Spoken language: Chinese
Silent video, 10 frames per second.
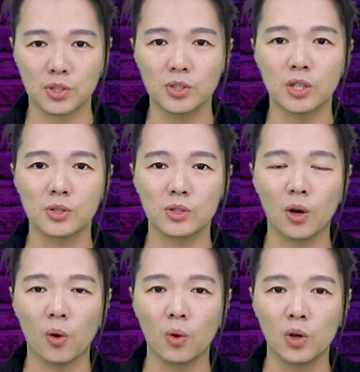执政之
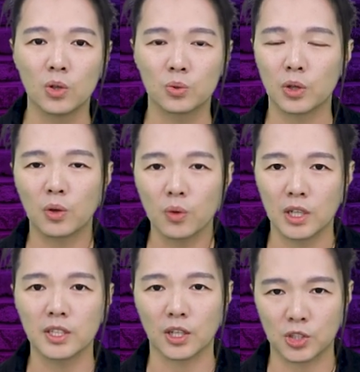后。对共
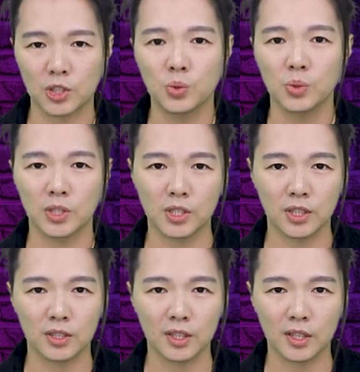和党失去了
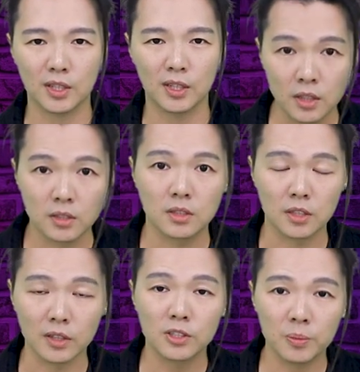信心，
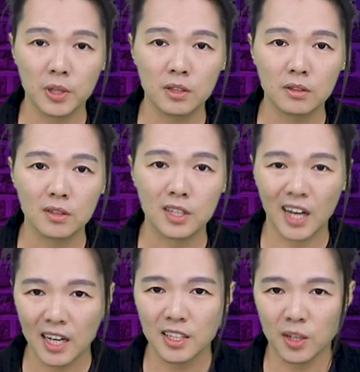然后在这
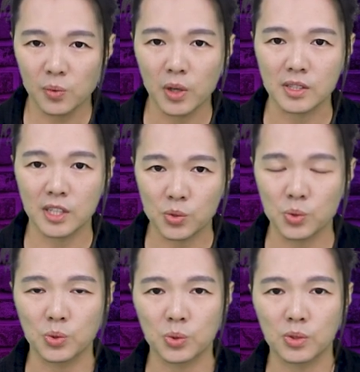边，Kanye West 在
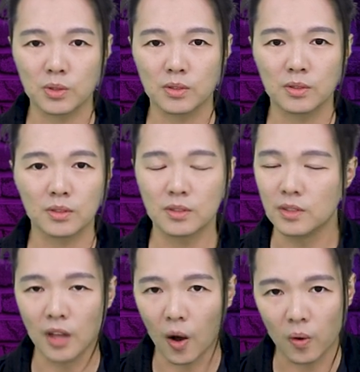说的就是
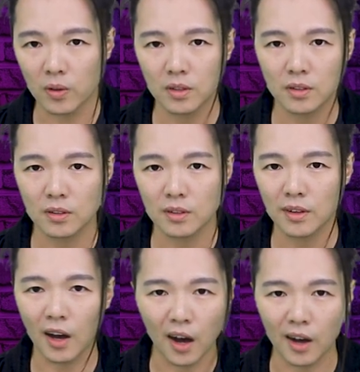“No，
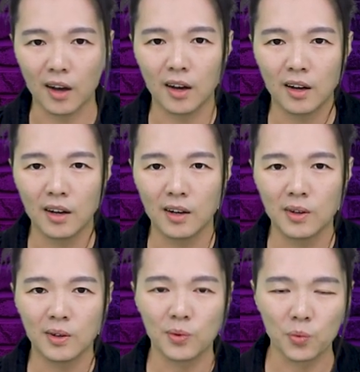啊啊，
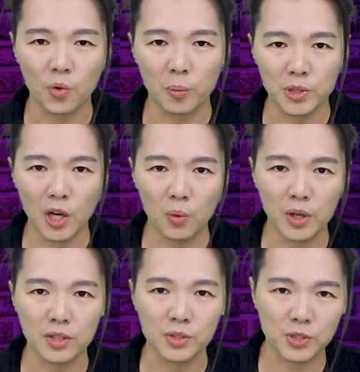我们要
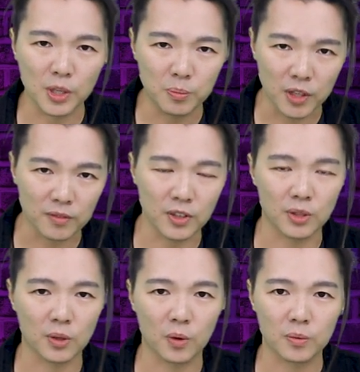为生命
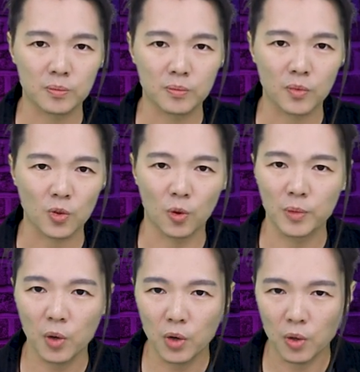奋斗，我
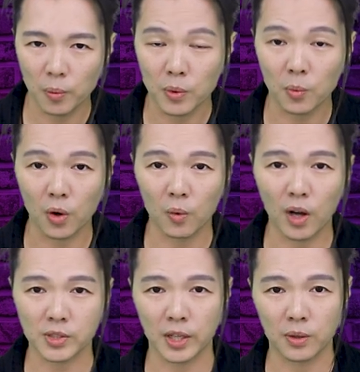们要为了我们的文
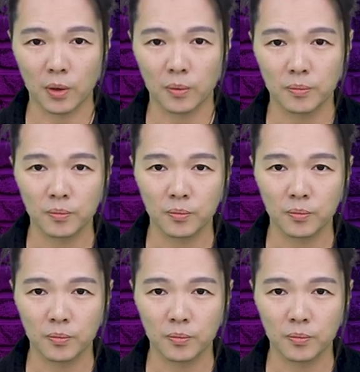化战斗，